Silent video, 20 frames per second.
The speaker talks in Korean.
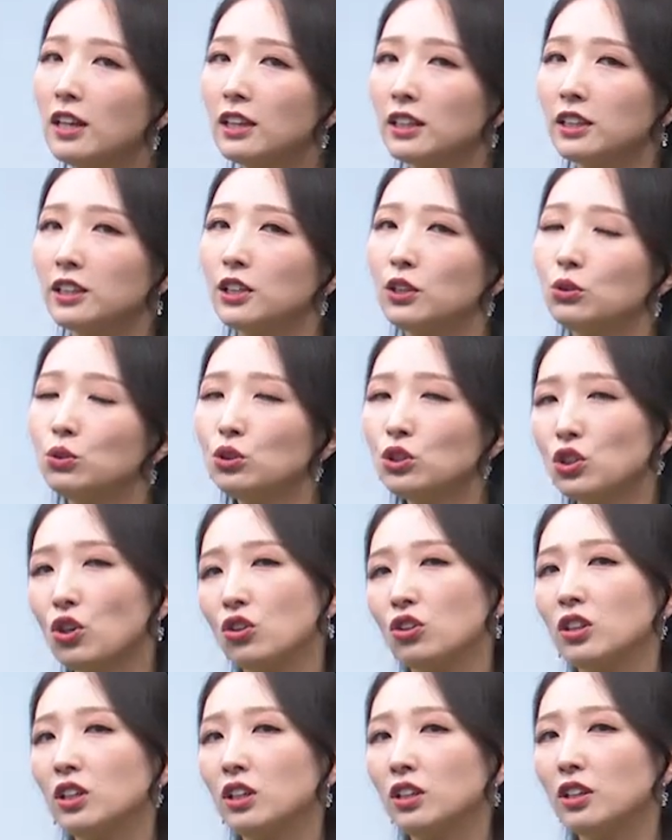그리고
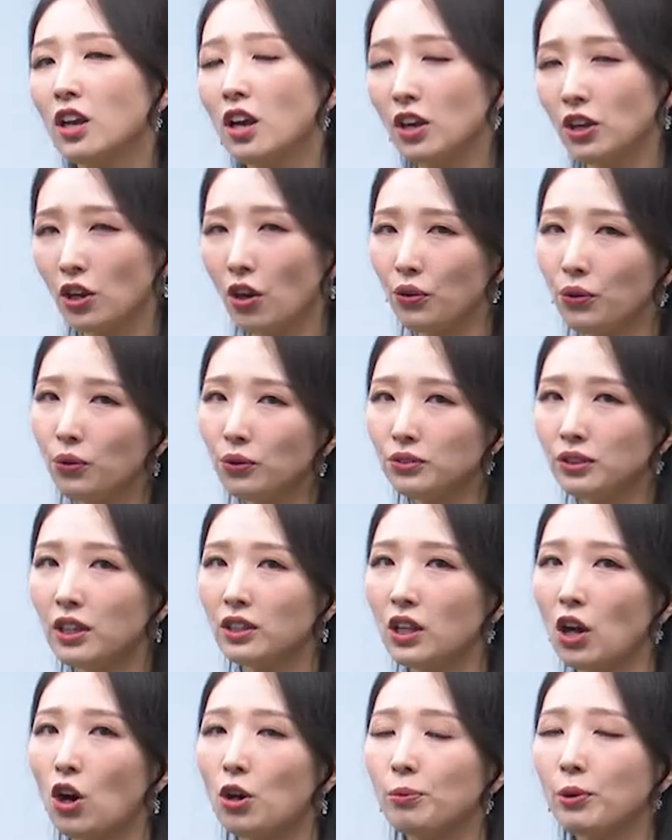저는 형용 형사
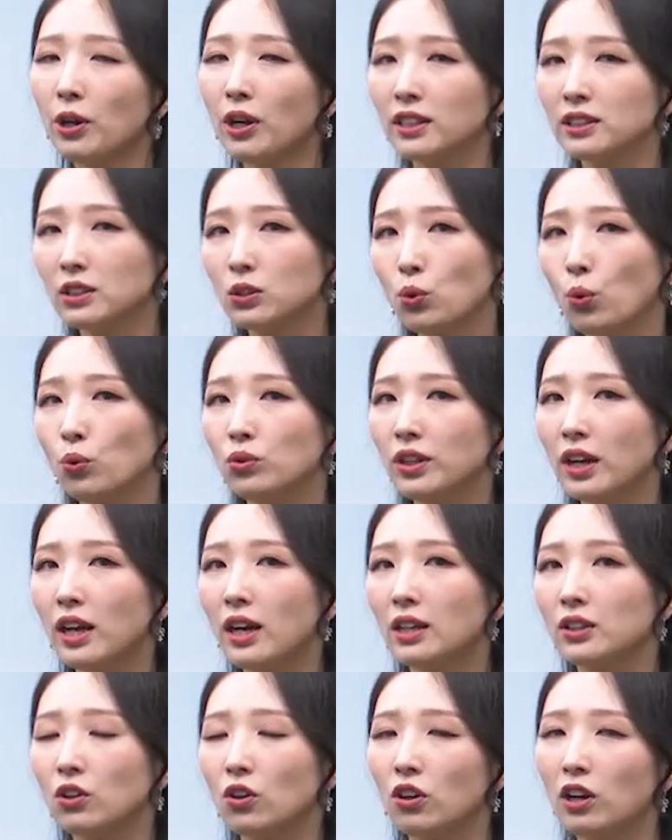나오면 같이
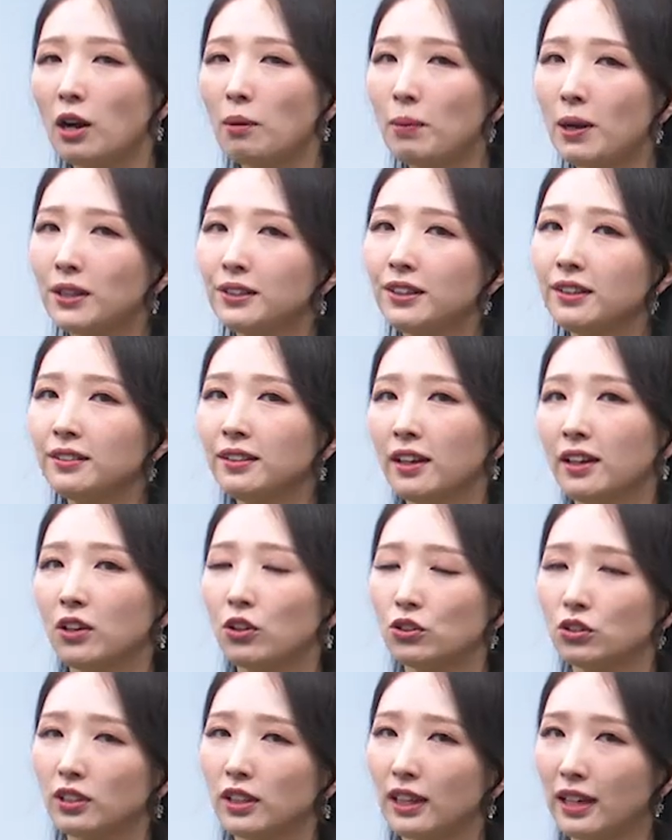동사라던가 파생된
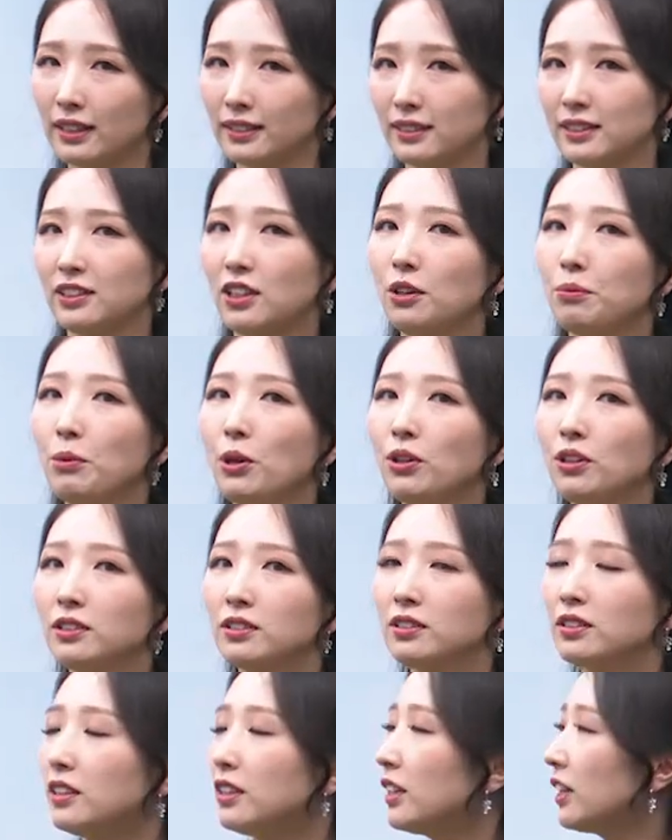것들 같이 설명을
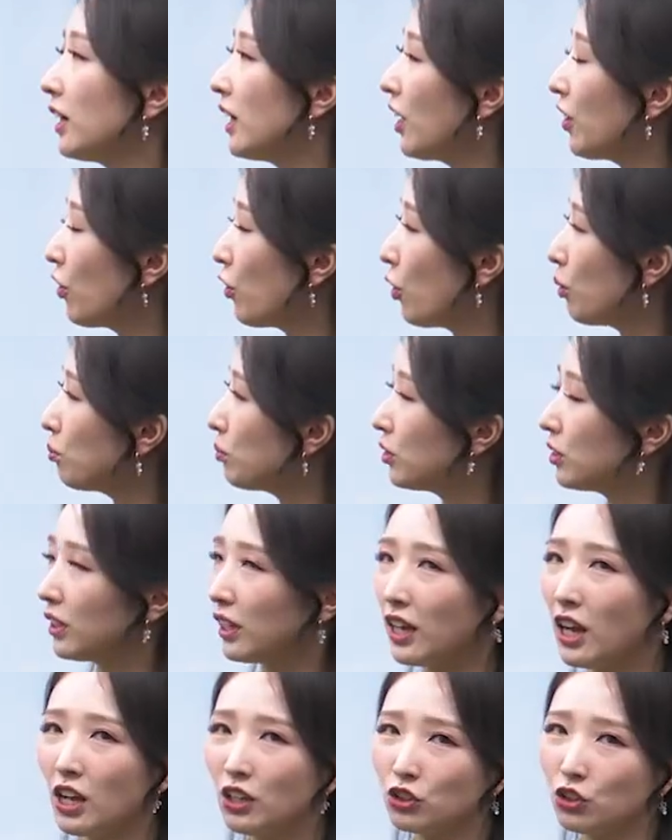드리니까
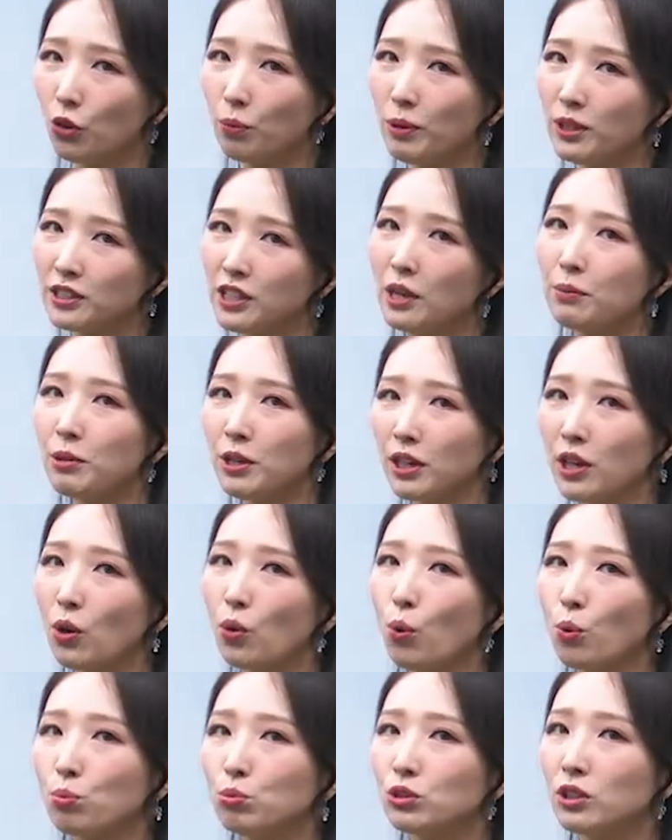여러분들 정말 재밌게
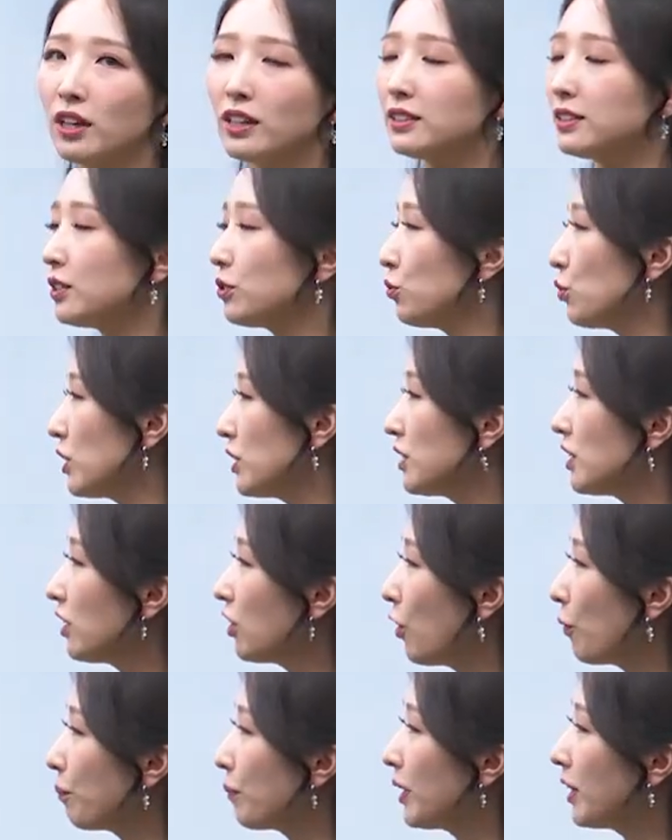공부를 하실 수 있을
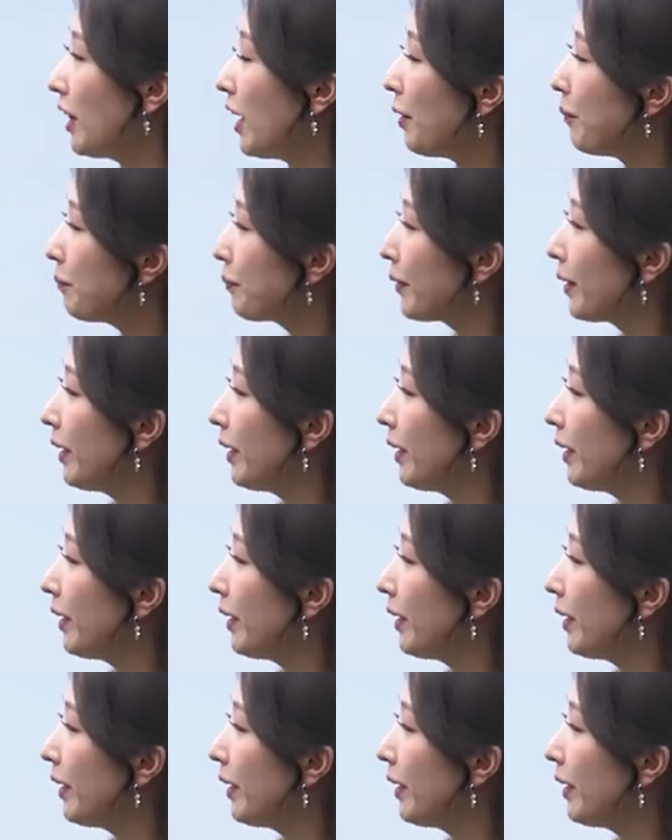겁니다.